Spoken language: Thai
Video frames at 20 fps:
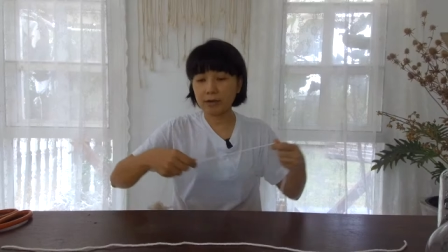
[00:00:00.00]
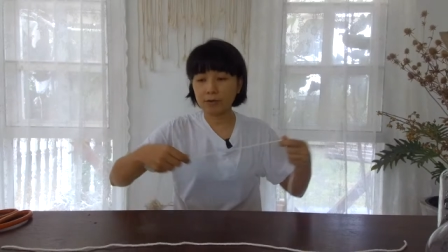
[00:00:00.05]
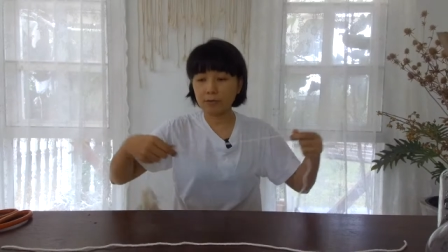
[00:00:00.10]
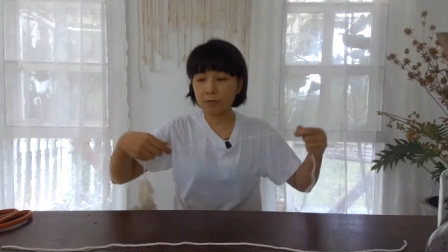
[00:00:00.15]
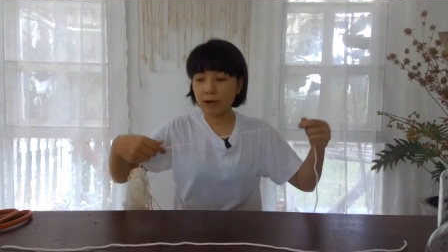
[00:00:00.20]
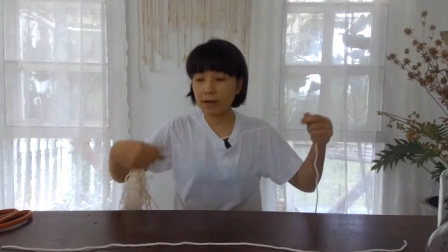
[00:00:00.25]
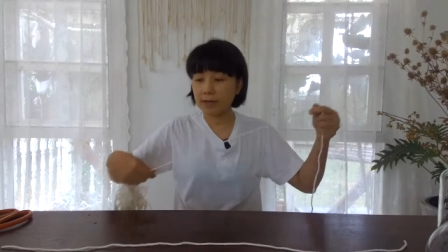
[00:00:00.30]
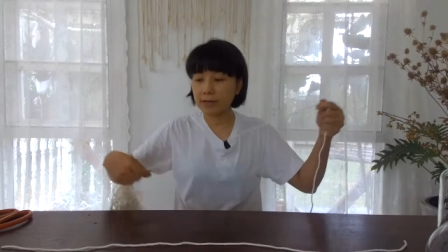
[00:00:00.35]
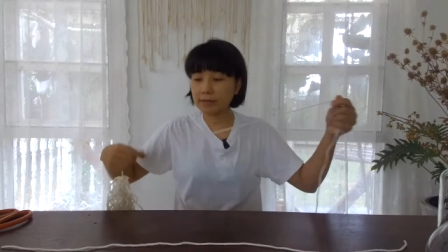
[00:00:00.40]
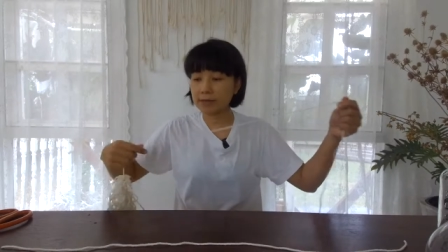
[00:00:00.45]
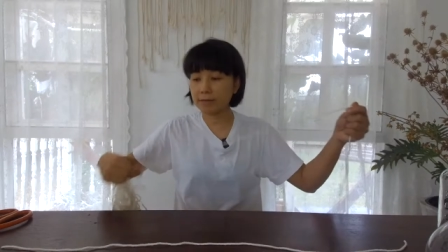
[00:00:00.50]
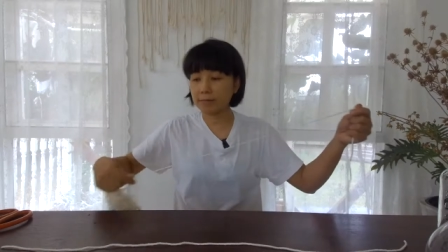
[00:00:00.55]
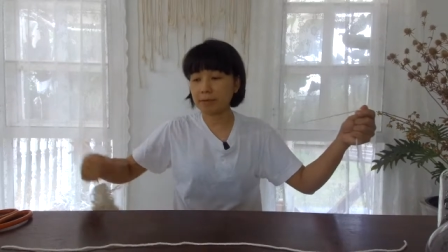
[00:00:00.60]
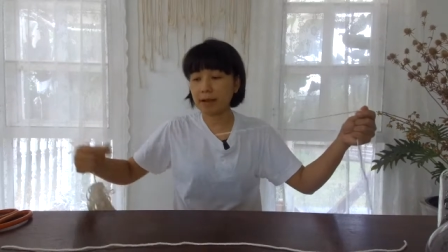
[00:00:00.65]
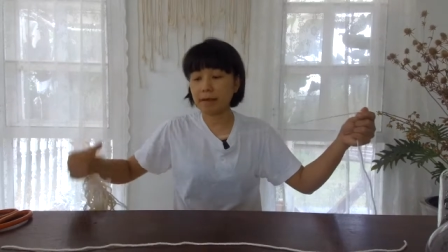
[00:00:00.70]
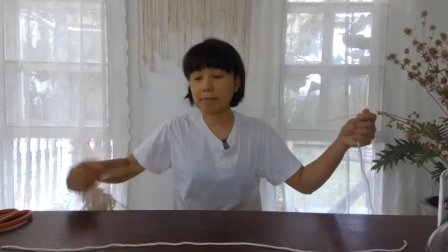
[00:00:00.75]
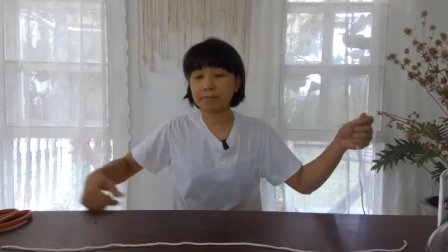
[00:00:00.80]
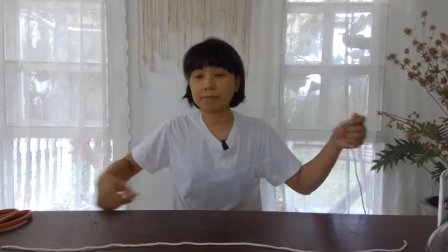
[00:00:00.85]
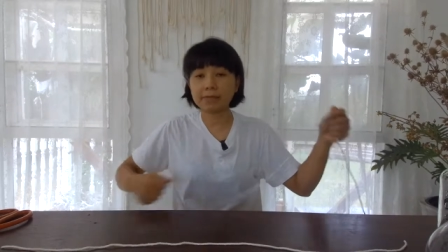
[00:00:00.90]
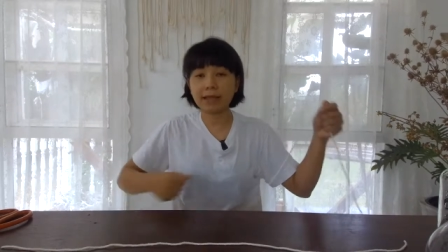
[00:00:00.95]
ไว้สำห
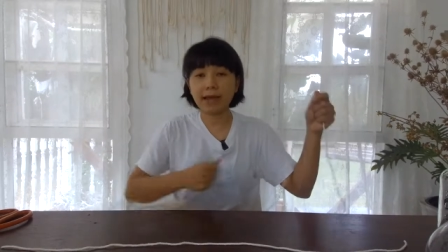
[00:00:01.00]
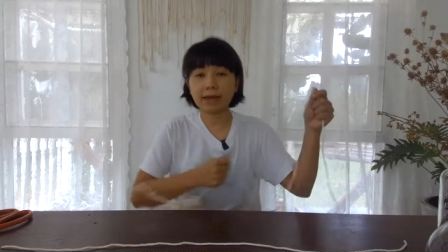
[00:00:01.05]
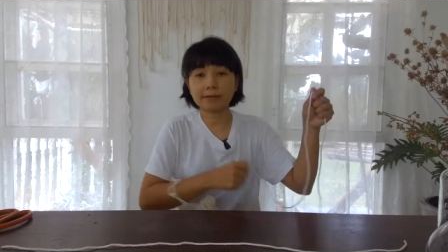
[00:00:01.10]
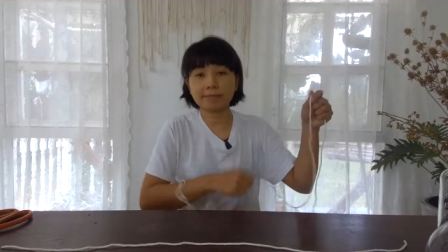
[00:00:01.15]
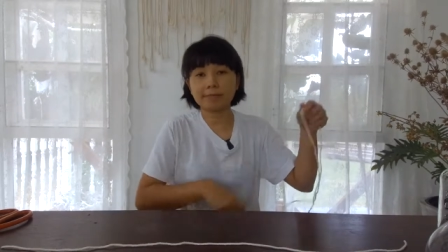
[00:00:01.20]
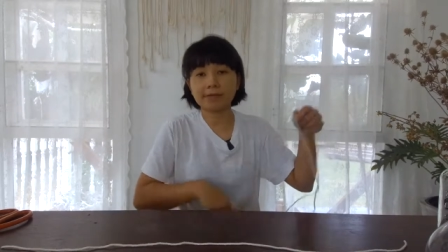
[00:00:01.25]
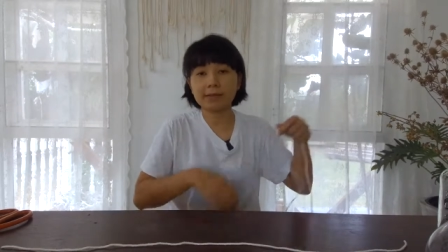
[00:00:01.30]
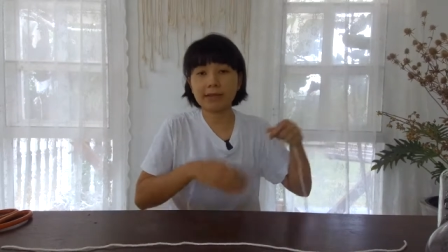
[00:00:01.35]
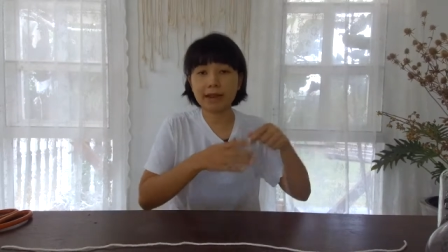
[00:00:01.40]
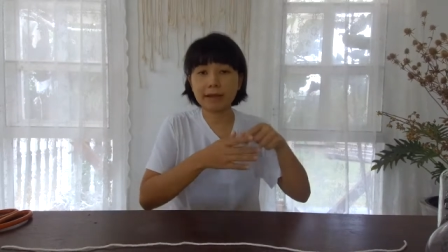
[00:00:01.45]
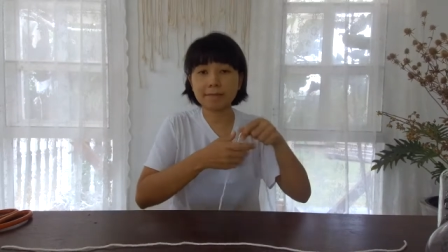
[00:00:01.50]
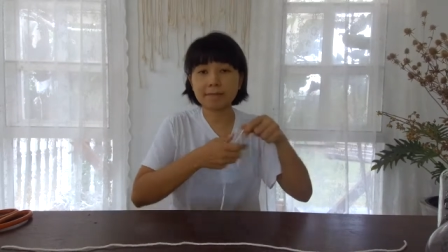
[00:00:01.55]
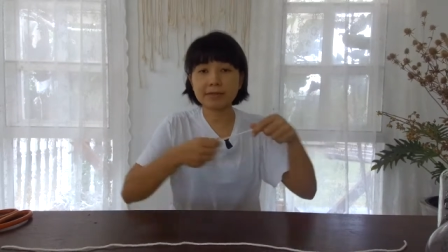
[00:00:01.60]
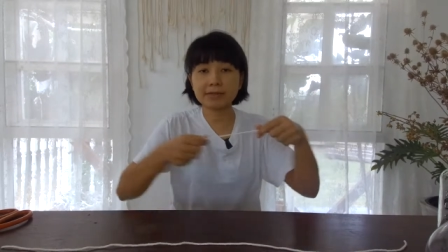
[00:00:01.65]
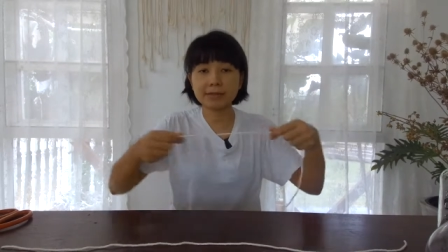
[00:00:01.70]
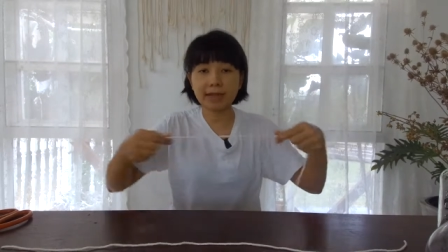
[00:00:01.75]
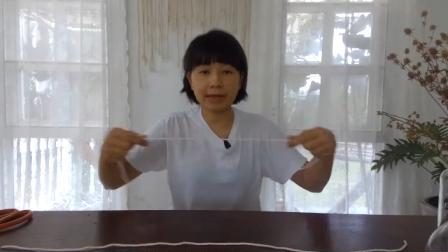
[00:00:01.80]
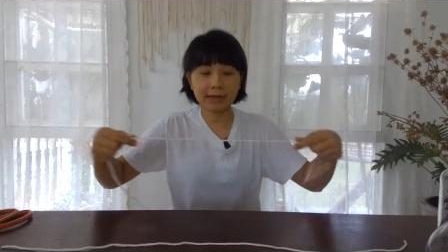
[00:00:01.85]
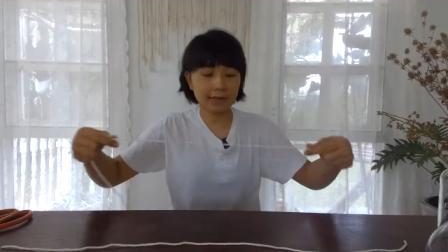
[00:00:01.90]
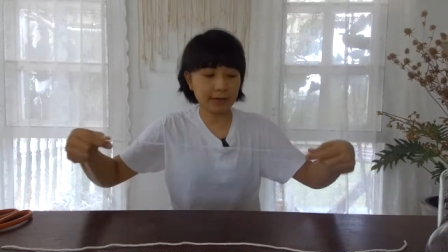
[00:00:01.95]
รับตัดมันจะได้ไม่
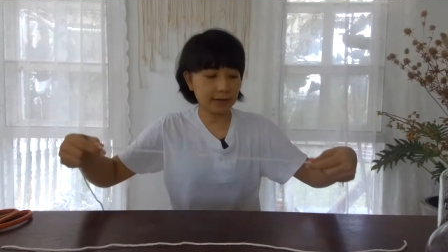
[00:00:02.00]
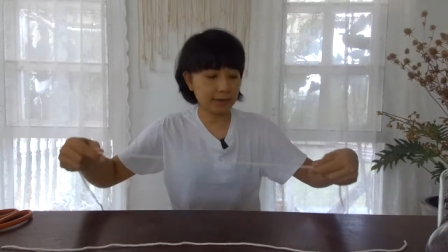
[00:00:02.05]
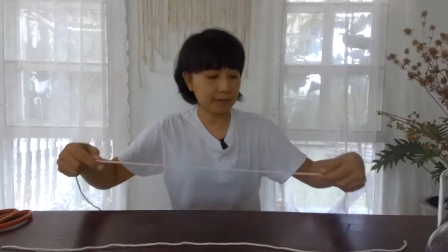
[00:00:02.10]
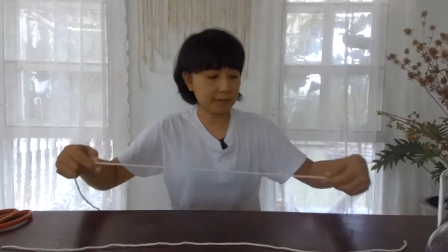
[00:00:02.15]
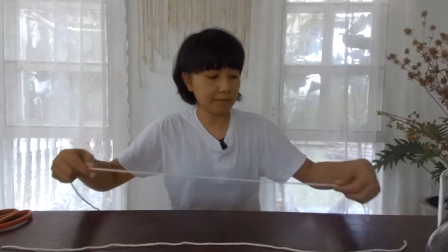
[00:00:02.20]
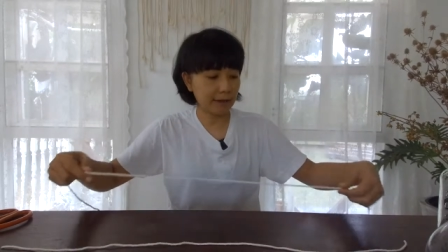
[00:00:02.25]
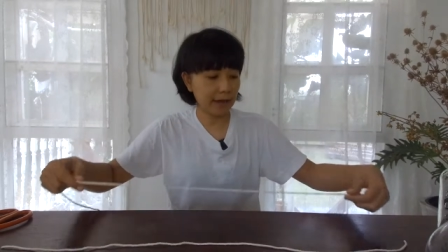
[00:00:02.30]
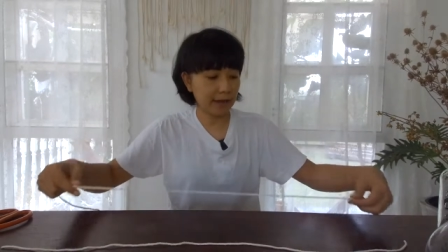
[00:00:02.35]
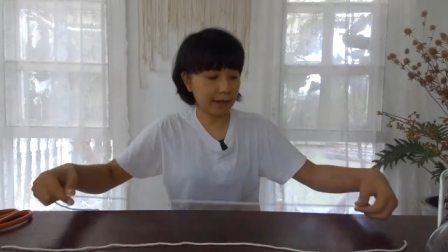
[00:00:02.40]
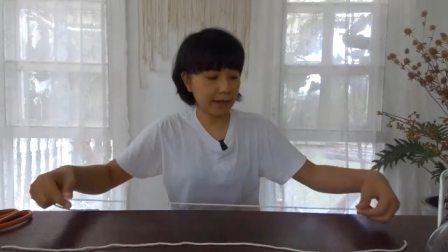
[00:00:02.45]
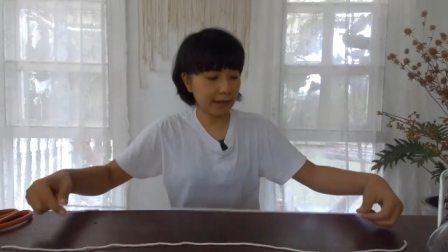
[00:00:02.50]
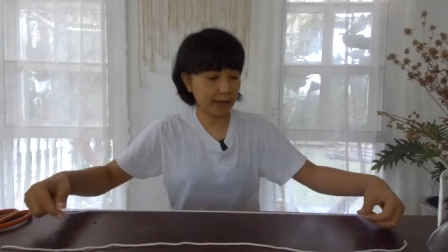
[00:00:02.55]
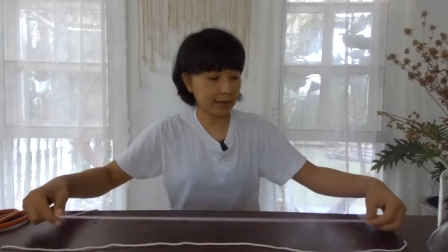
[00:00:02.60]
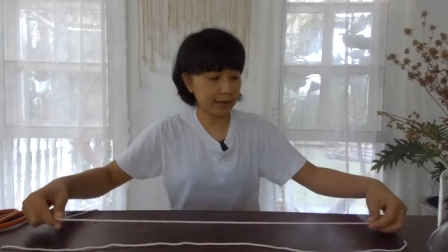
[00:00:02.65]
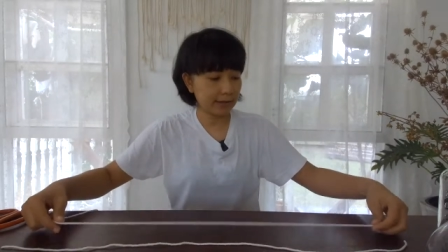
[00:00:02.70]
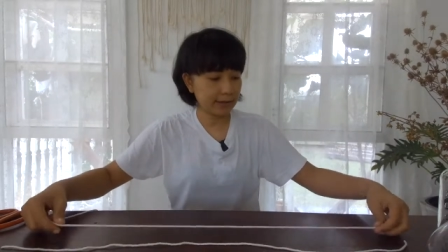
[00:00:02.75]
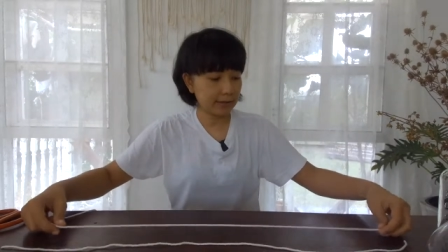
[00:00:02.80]
สั้นเกินไปนะ